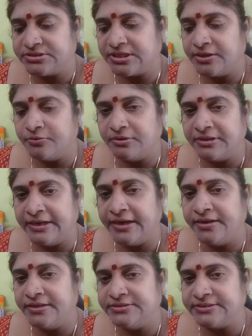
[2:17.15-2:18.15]
చాలా
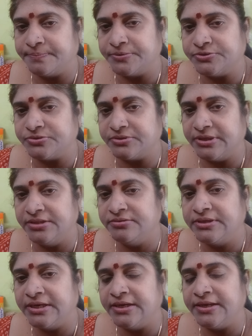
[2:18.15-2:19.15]
గ్రేట్ అని చెప్పొచ్చు
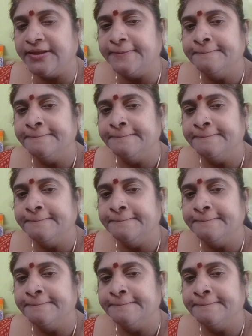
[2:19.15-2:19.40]
ఎందుకంటే